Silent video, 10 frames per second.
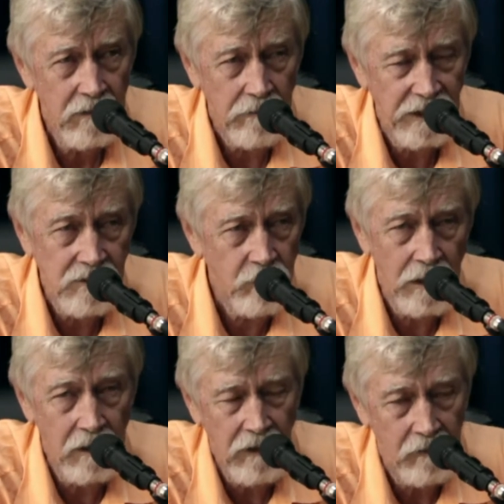Talvez um
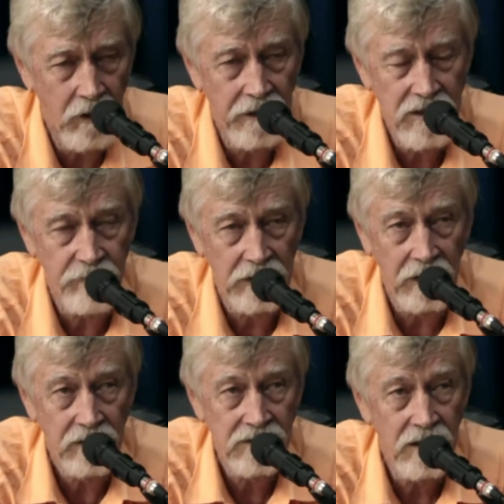milhão agora de
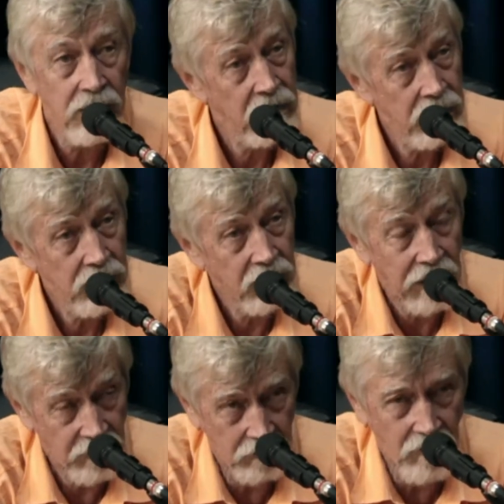habitantes,
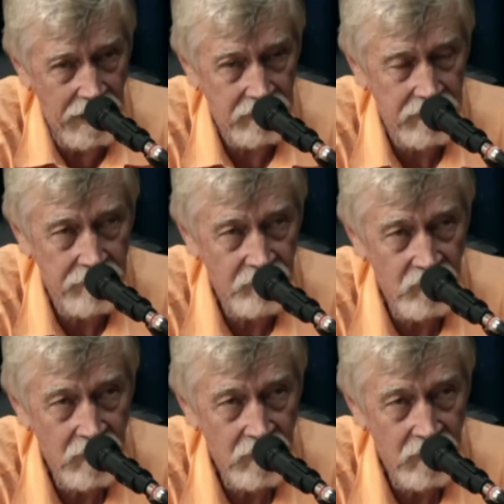do tamanho do Acre.